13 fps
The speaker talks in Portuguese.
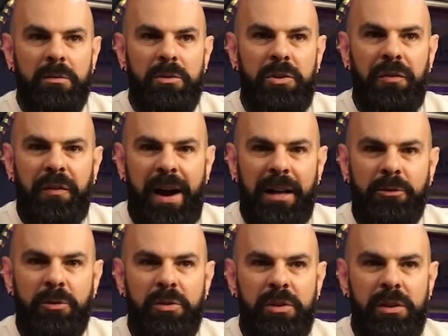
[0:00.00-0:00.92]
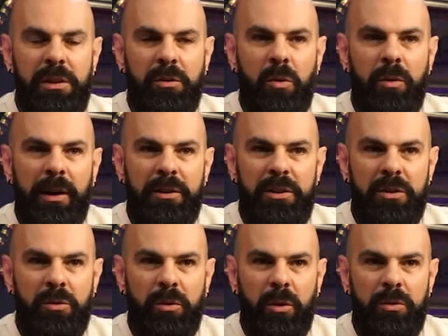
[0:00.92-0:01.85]
de fato, se
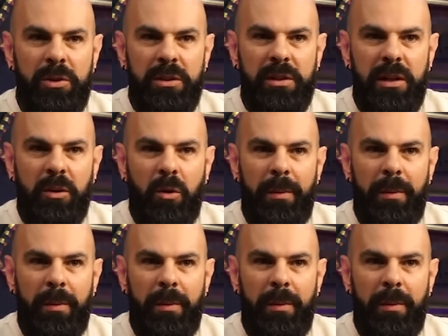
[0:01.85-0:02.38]
concretiza o que eu disse, ele